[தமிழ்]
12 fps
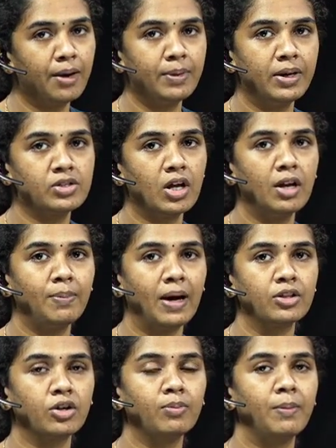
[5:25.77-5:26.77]
அப்படின்னு சொல்லி
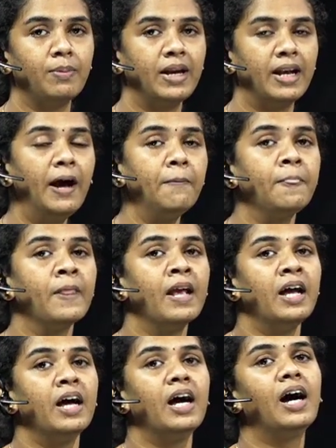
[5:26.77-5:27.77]
பார்த்தோம் அப்படின்னா
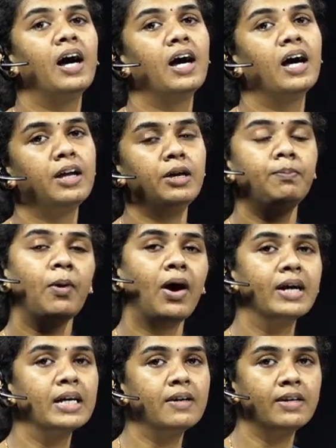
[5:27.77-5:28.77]
இப்போ
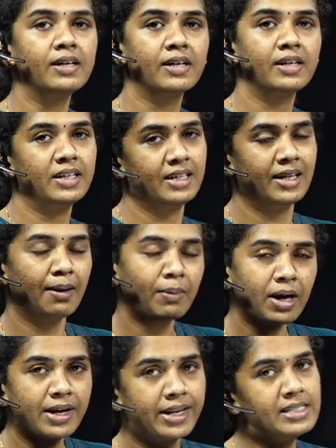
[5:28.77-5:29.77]
அங்கே நம்ம
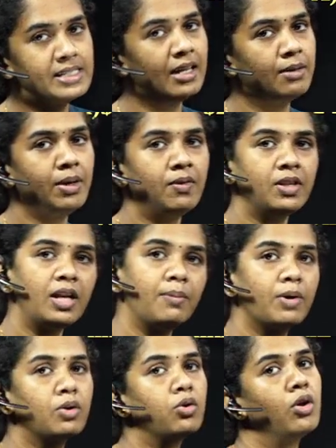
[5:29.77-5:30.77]
கண்ட்ரீஸ்லையுமே வந்து
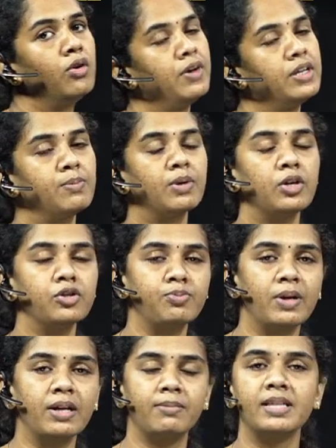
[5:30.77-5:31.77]
நம்ம கூகுள் ஃபேஸ்புக் யூஸ்
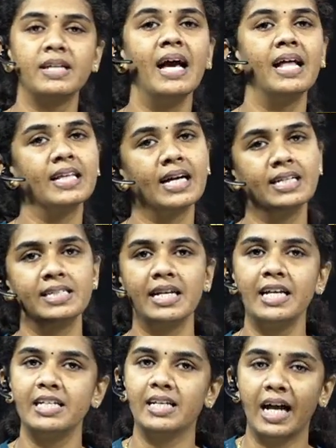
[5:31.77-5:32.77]
பண்ணுற மாதிரி அந்த
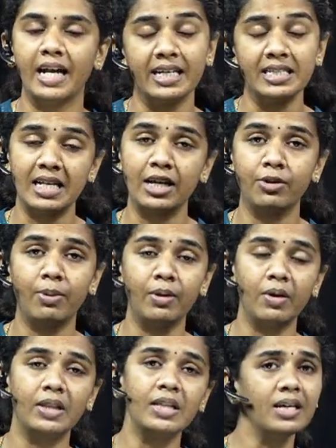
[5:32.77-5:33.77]
கண்ட்ரில கண்ட்ரீஸ்லையுமே
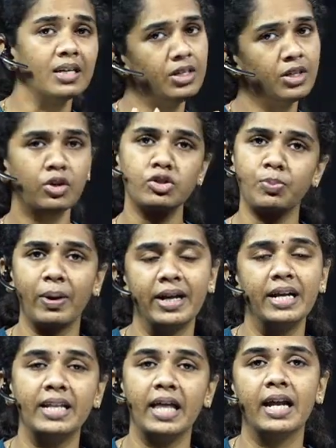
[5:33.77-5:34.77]
வந்து யூஸ்
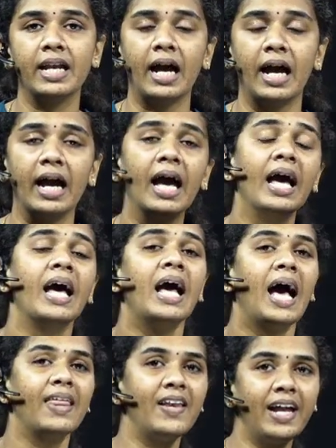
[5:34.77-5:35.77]
பண்ணிட்டு தான் இருக்காங்க
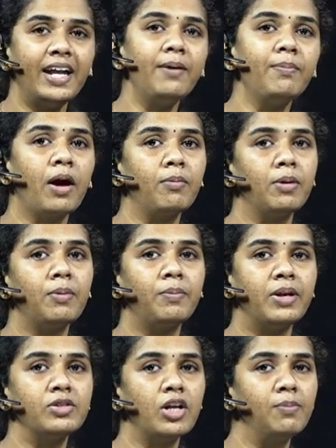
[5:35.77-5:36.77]
அதில் என்ன ப்ராப்ளம்
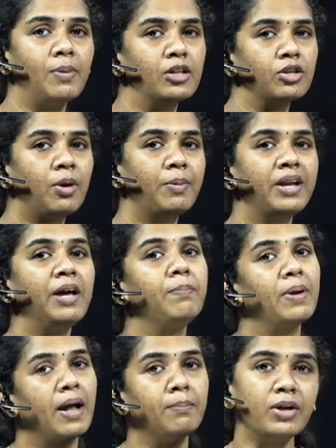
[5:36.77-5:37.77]
அப்படின்னு சொல்லி பார்த்தோம் அப்படின்னா
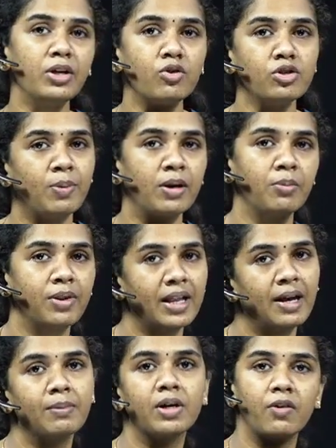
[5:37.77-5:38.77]
இப்போ நம்ம யூஸ் பண்ணும்போதே
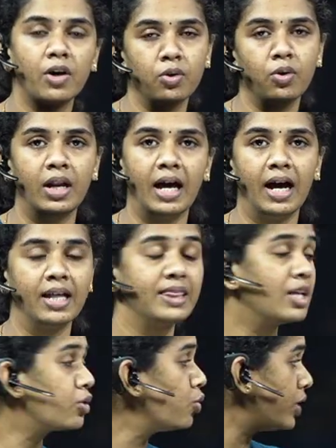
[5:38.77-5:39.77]
நமக்கு வரும் இல்லையா
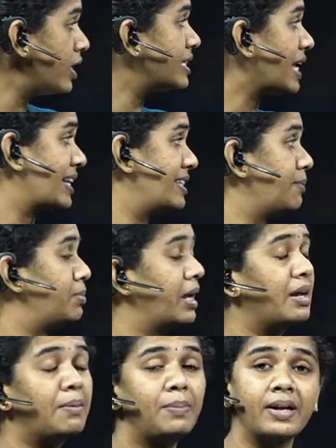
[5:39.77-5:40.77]
இந்த குக்கீஸ்
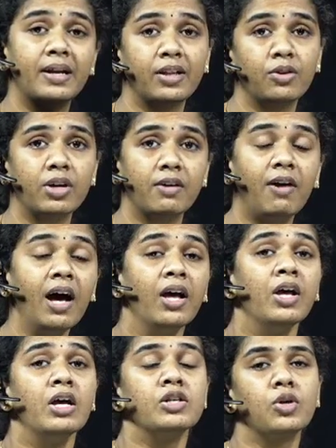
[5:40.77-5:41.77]
அக்செப்டட் அப்படின்றது ஓகேவா
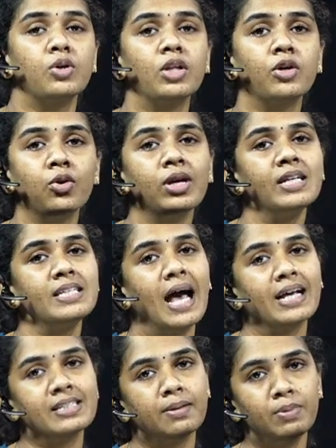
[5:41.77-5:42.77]
ஸோ இந்த குக்கீஸ்
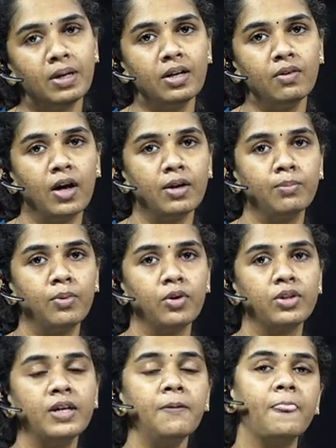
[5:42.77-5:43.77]
அக்செப்டட்னு
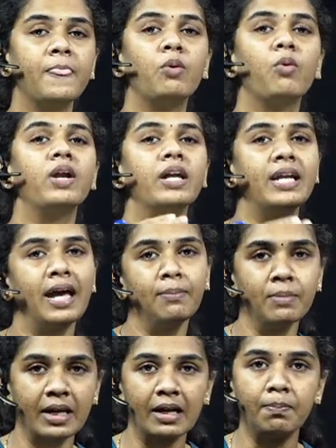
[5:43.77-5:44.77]
வரும்போது ஒரு டைம்
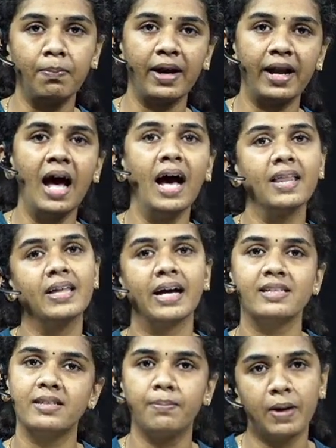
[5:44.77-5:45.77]
கிளிக் பண்ணால் அது
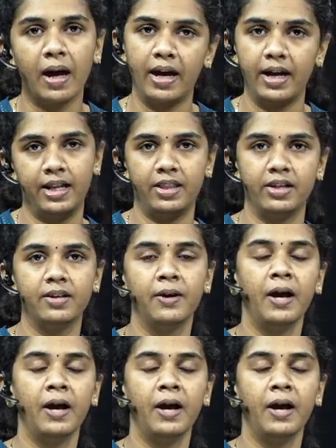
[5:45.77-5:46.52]
அக்செப்ட் ஆகிடுது